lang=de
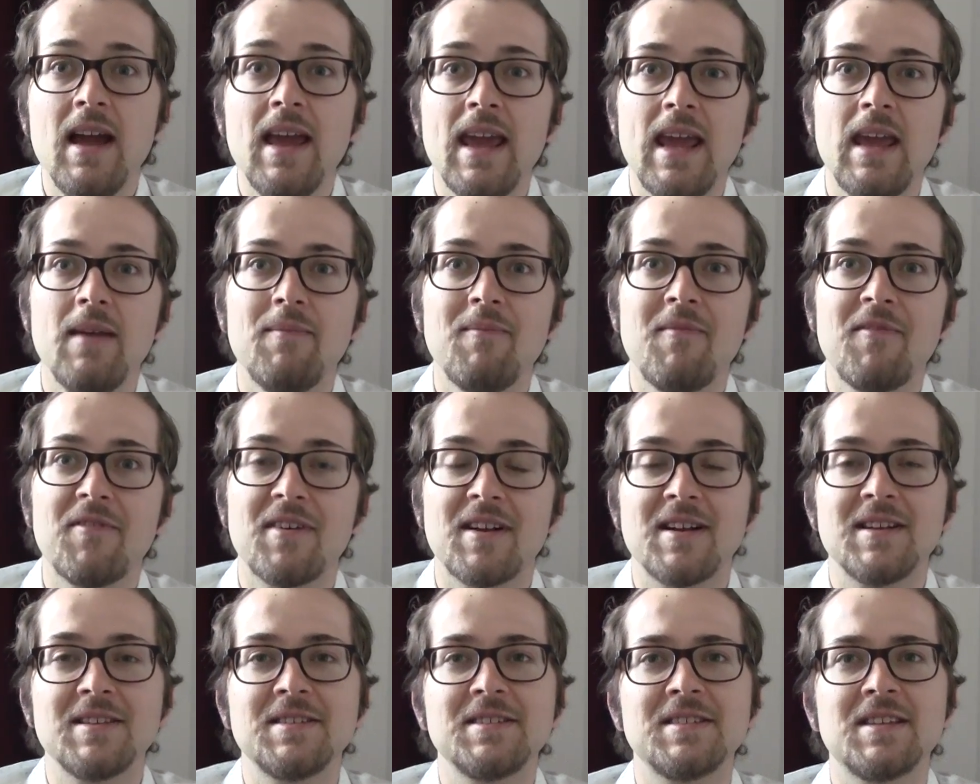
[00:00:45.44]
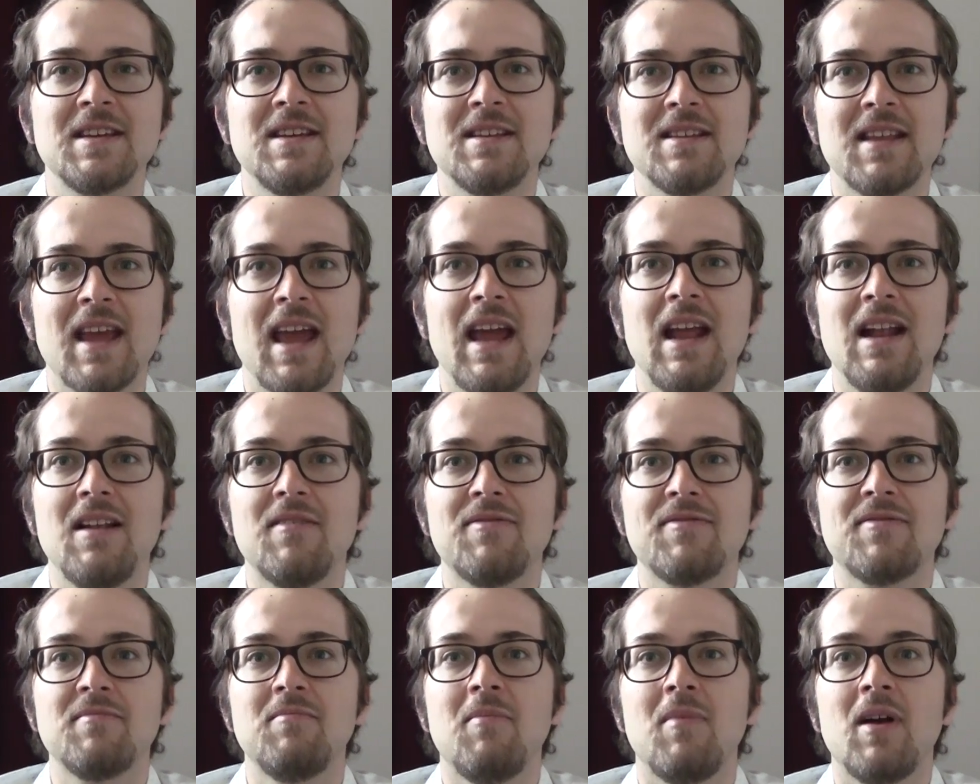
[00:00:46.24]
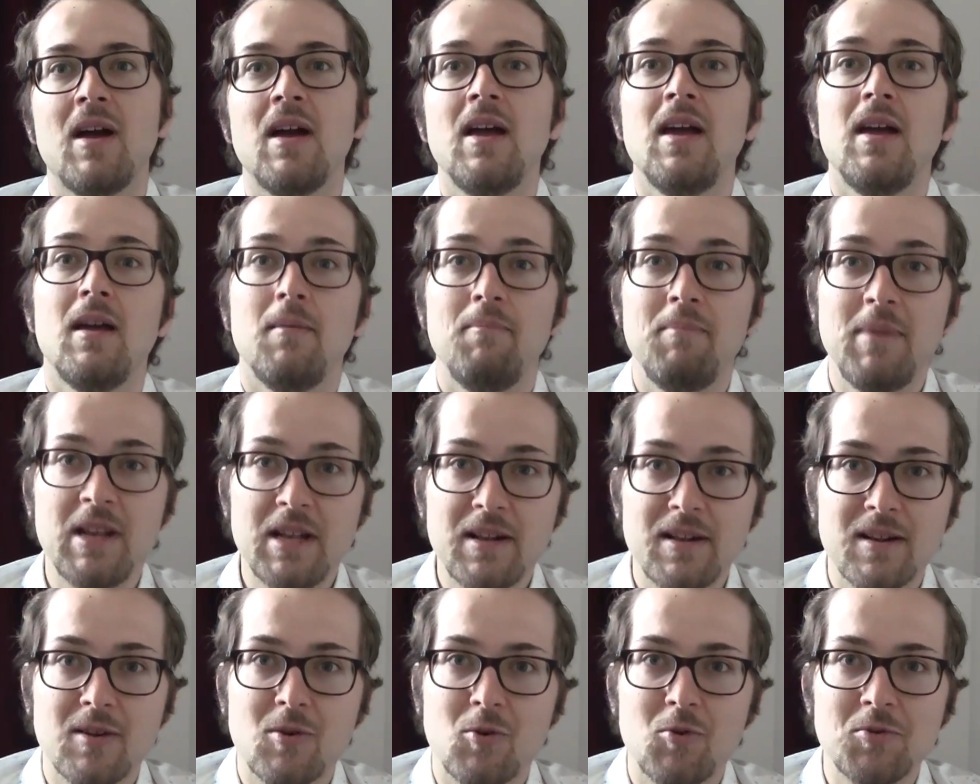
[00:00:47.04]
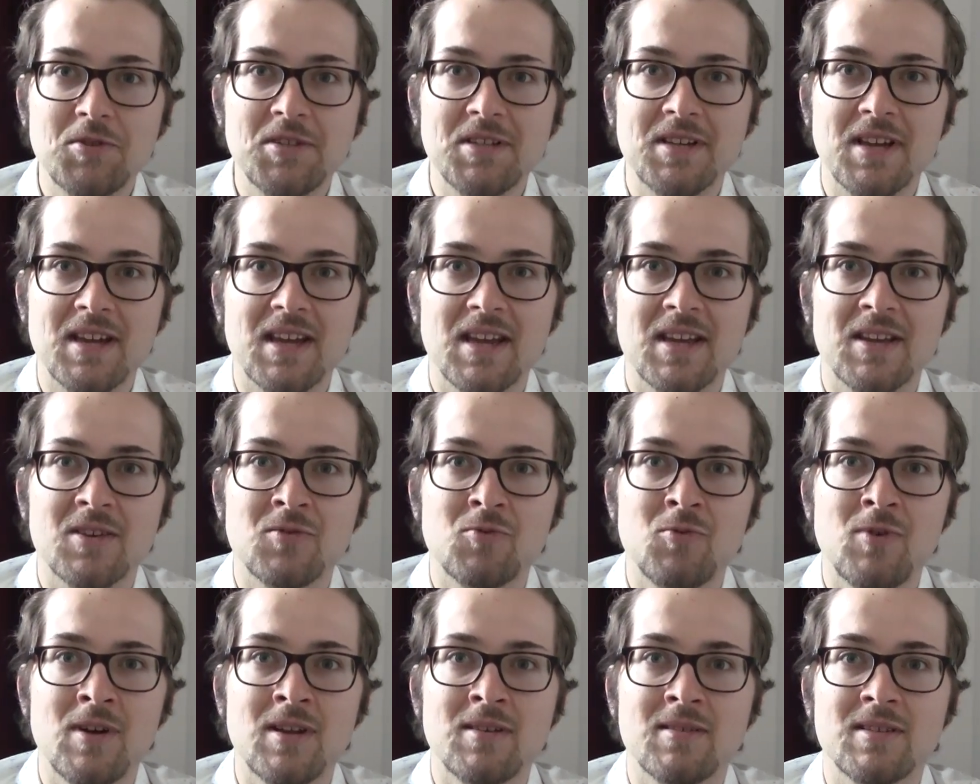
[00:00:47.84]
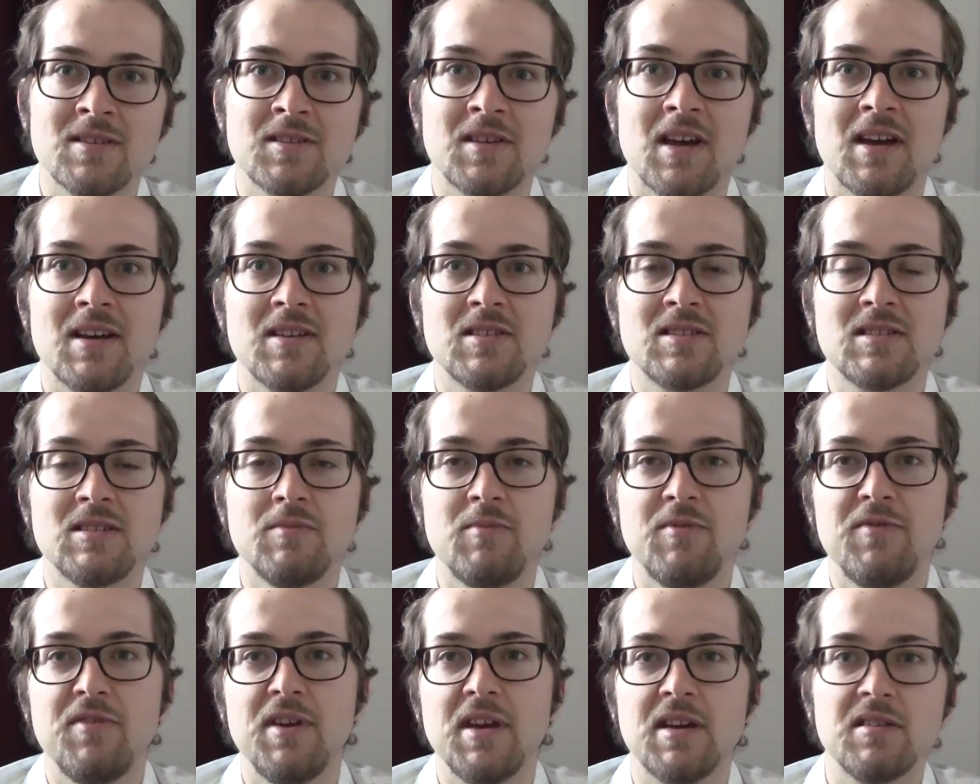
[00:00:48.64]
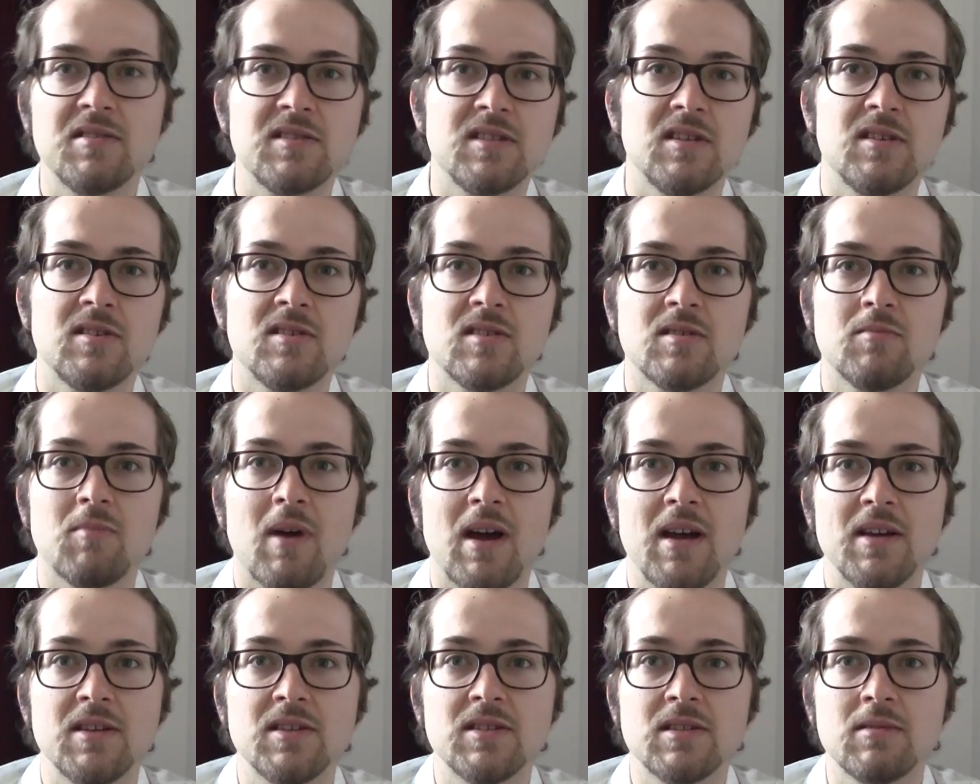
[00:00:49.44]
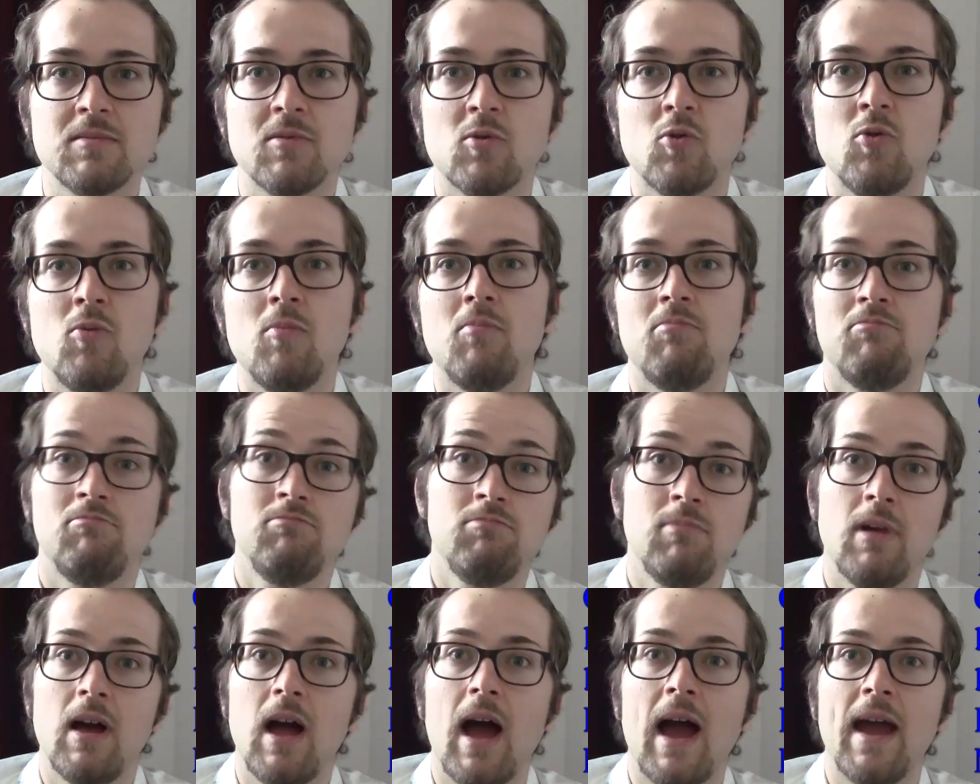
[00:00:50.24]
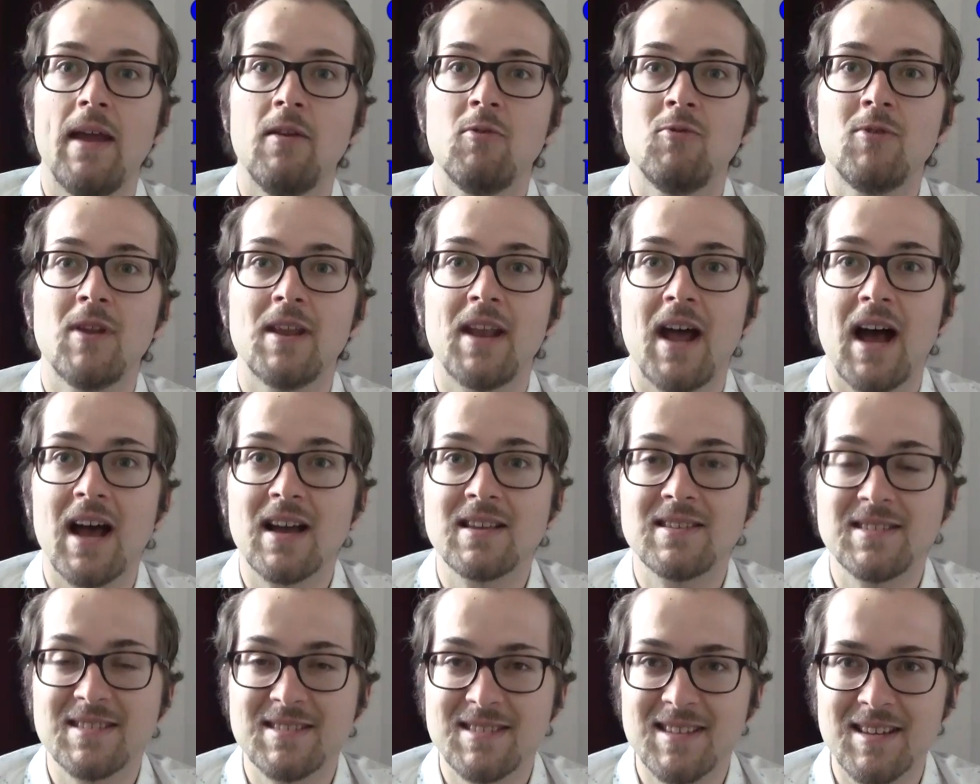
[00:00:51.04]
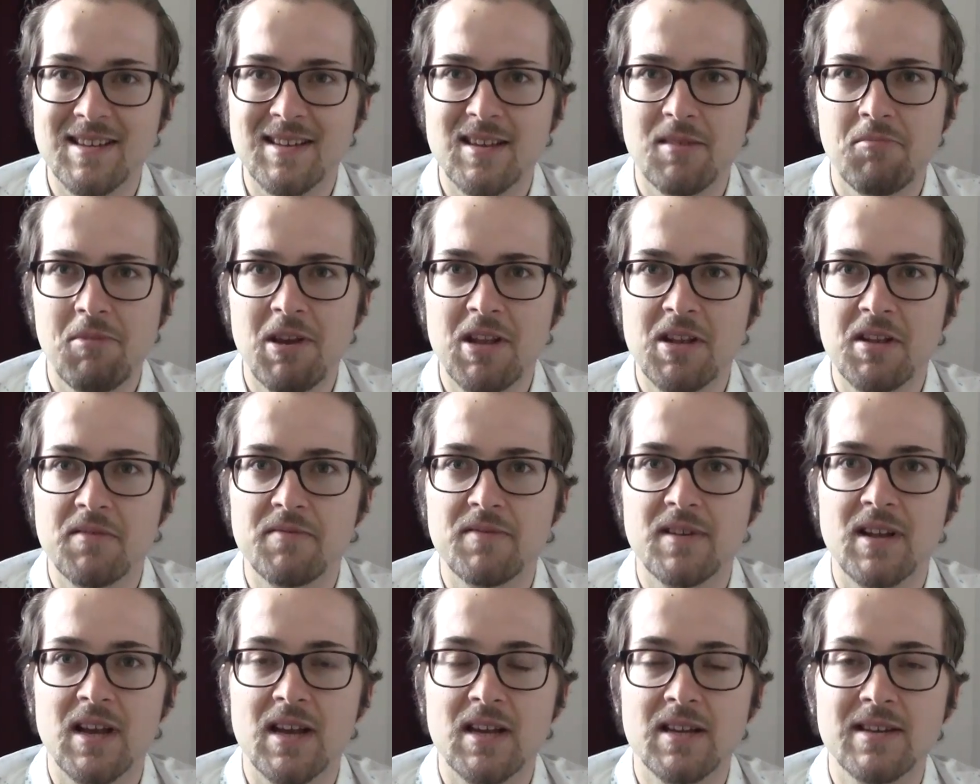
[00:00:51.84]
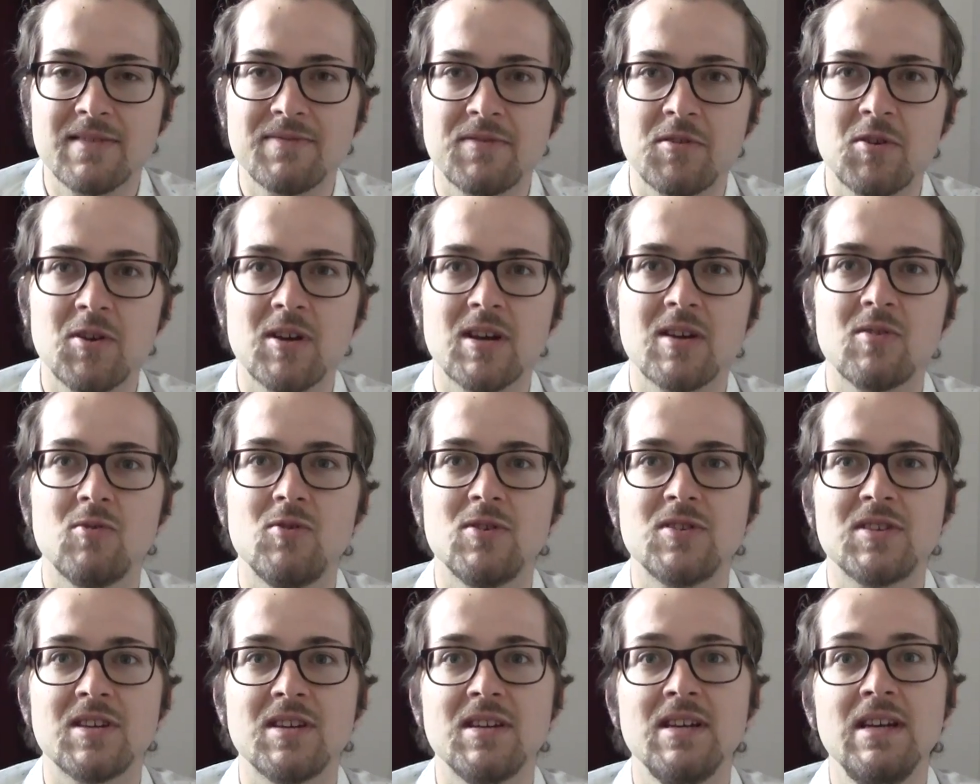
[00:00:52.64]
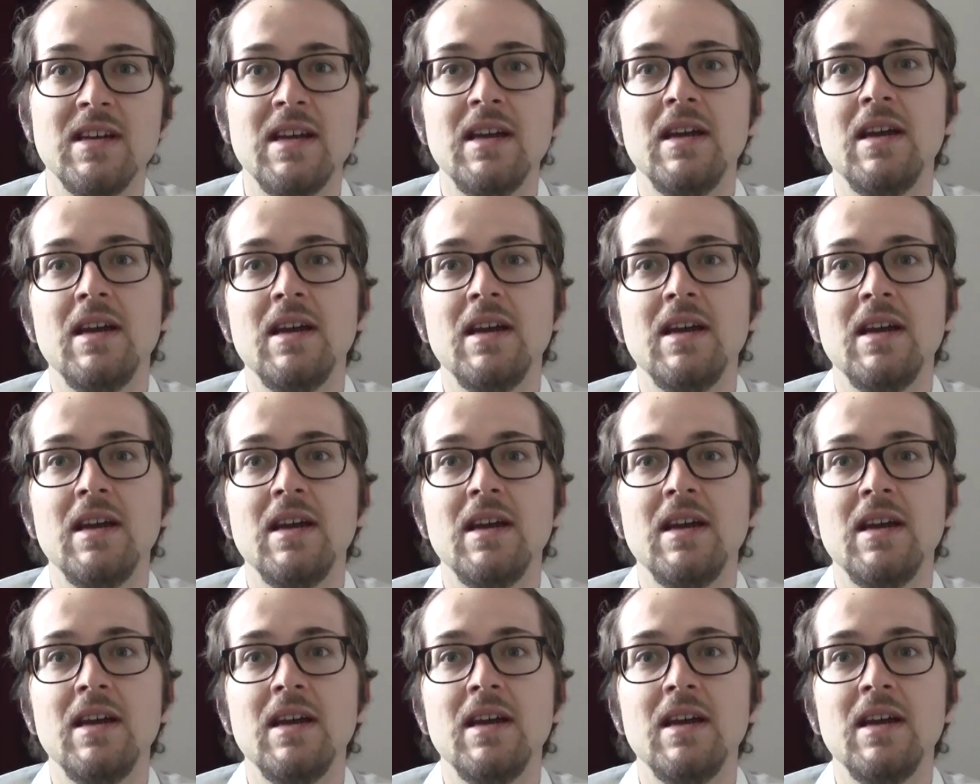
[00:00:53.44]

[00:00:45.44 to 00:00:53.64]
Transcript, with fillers: Ebenfalls sind Elfen mittelgroße Kreaturen, das heißt, sie bewegen sich zumeist um 180 cm vielleicht von der Größe